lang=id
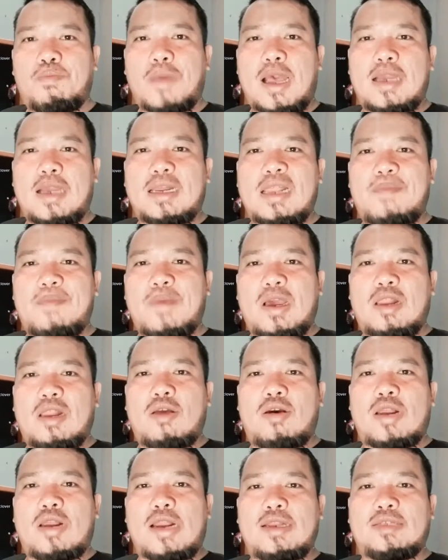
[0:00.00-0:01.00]
Bang, kenapa
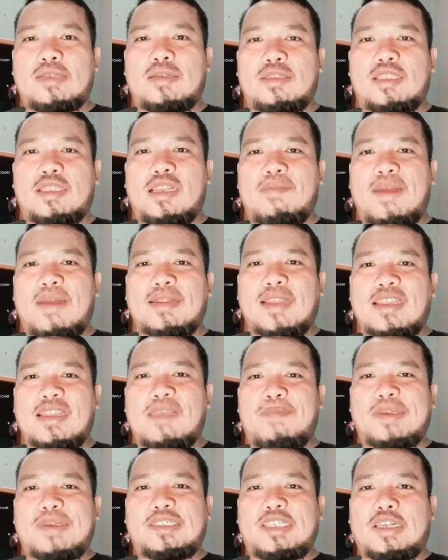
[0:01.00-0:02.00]
kalau orang disentil
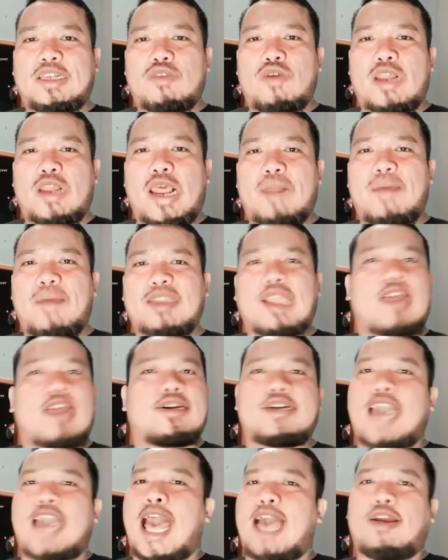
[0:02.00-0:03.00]
matanya pasti keluar air mata?
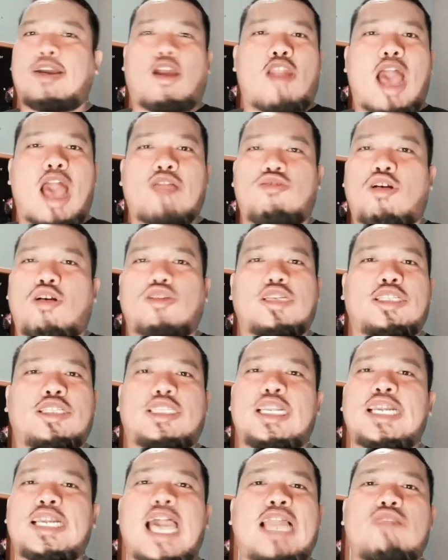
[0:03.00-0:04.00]
Enggak, kalau aku kau
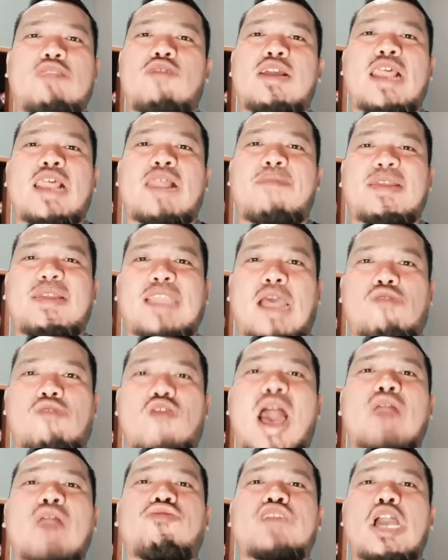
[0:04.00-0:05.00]
sentil enggak keluar air mataku.
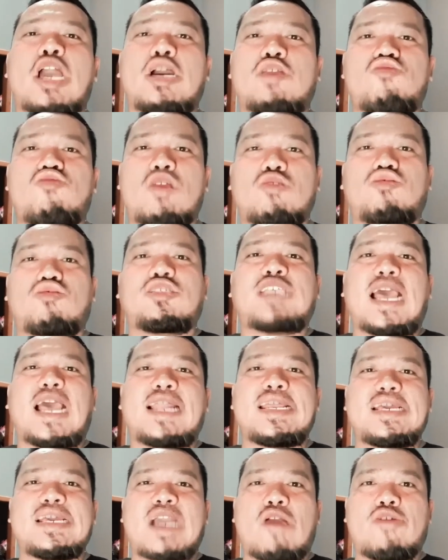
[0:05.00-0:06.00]
Aku yang keluar, ku
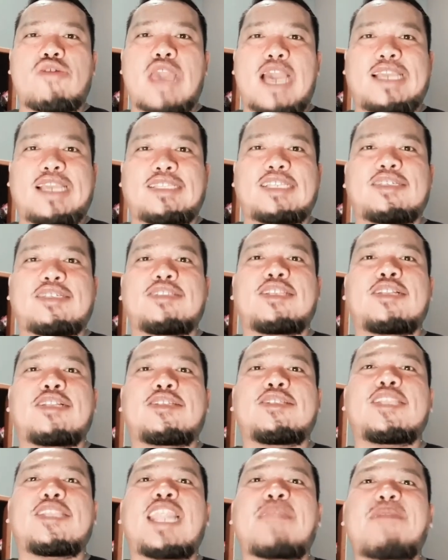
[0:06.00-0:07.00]
cari kau ya. Kita
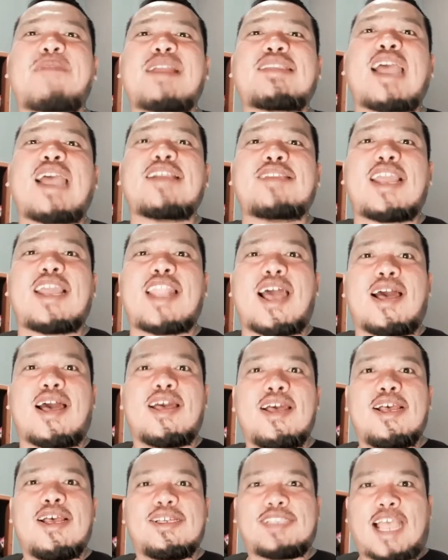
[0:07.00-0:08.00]
sentil-sentilan mata aja lah.
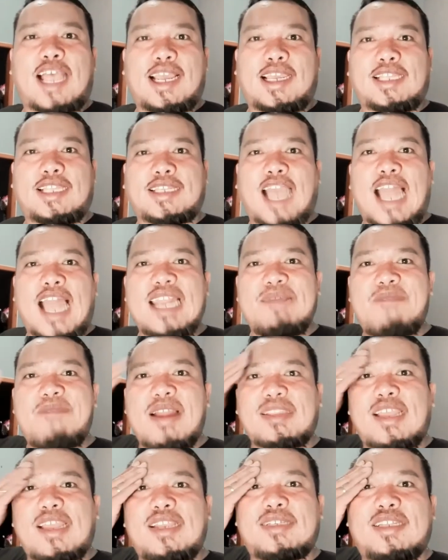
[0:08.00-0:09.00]
Sakit kali
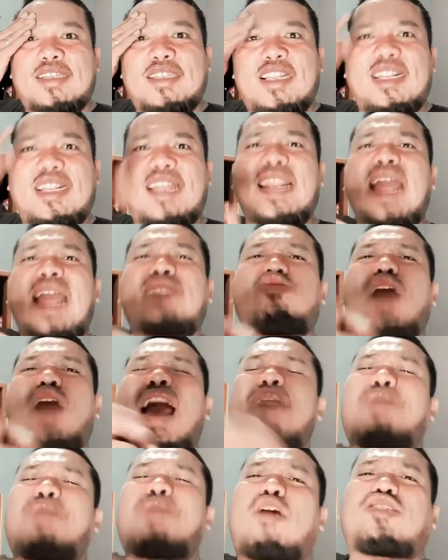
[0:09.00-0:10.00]
mata disentil dan nanti
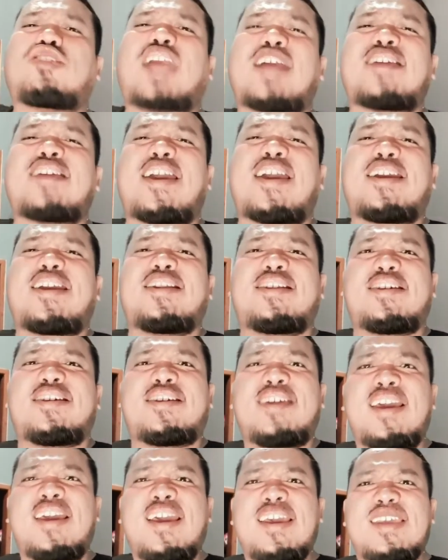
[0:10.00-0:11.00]
apa kau tanya
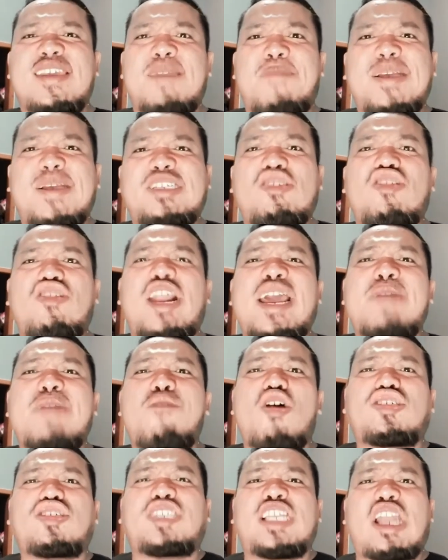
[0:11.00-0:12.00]
ini? Ya pasti orang
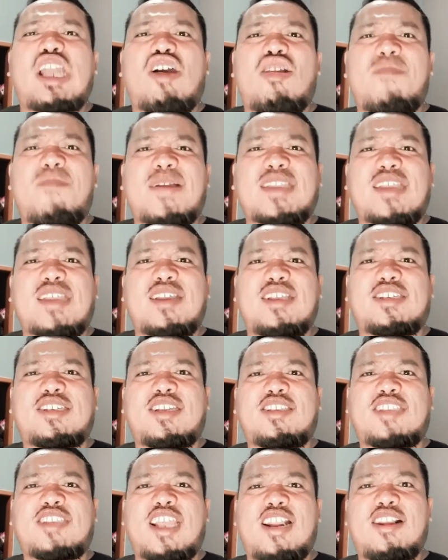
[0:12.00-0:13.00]
emosi lah kalau matanya
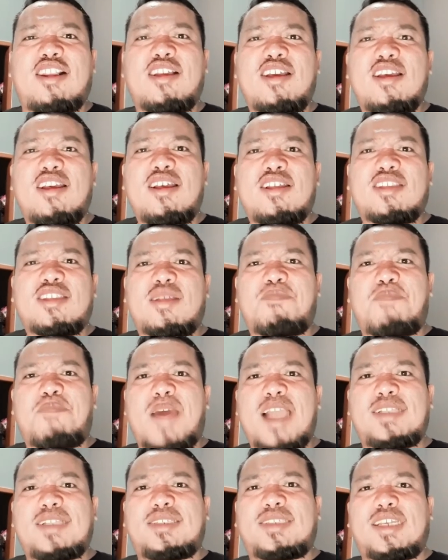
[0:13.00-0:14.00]
disentil.
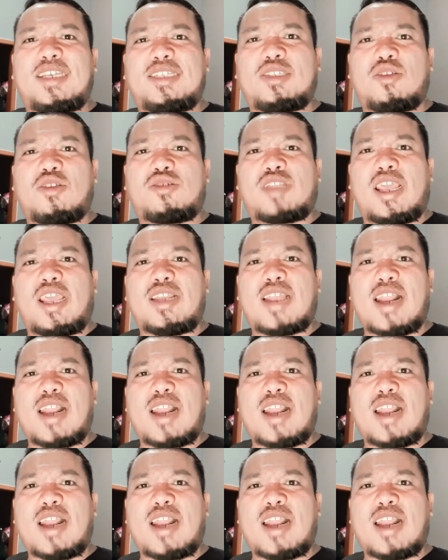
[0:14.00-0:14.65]
Terpancing terus naik.